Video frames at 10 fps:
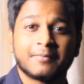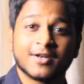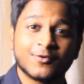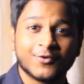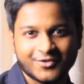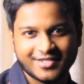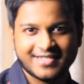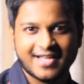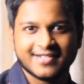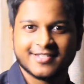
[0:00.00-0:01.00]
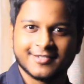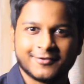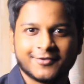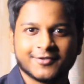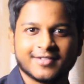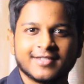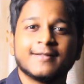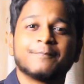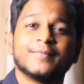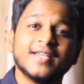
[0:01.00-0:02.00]
మనకు కూడా వచ్చే ఛాన్స్ అయితే ఉంటుంది
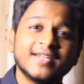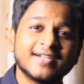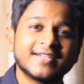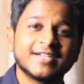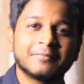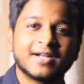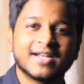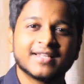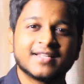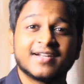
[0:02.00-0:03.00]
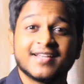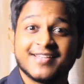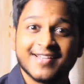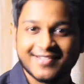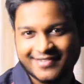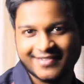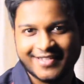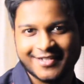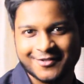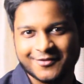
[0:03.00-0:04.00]
దీనికి ట్రీట్మెంట్ లేదంటే ఎస్
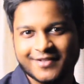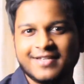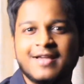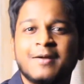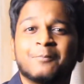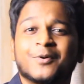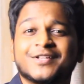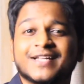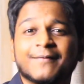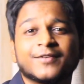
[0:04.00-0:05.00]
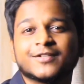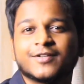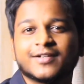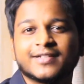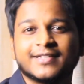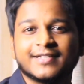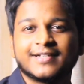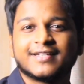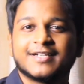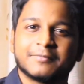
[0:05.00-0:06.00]
దీనికి ఉంది మనం ఎంత త్వరగా దీనికి
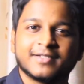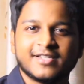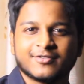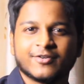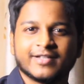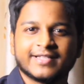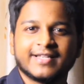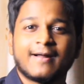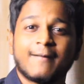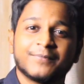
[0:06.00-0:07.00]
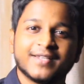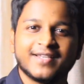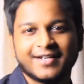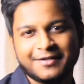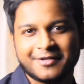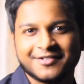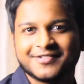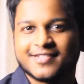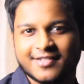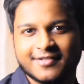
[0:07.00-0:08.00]
ట్రీట్మెంట్ తీసుకువెళ్తే అంత హెయిర్ని మనం
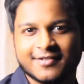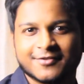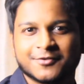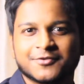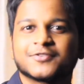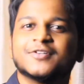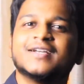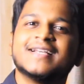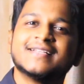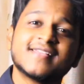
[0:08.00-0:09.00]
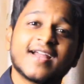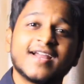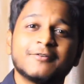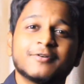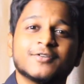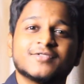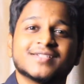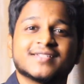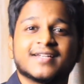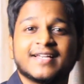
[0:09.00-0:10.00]
సస్టైన్ చేసుకోవచ్చు సెకండ్ వన్
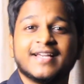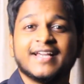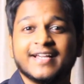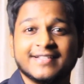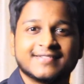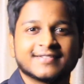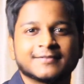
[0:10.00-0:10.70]
వచ్చేసరికి ఏజ్